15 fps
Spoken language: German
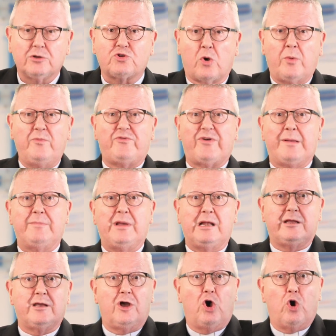
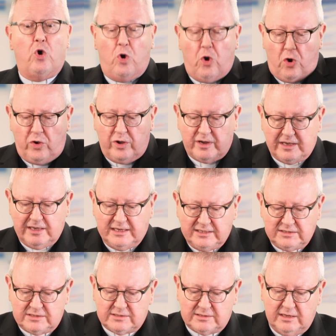Drum-Familie
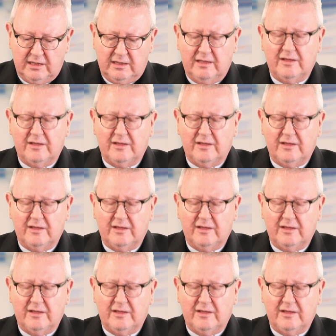hochgehisst.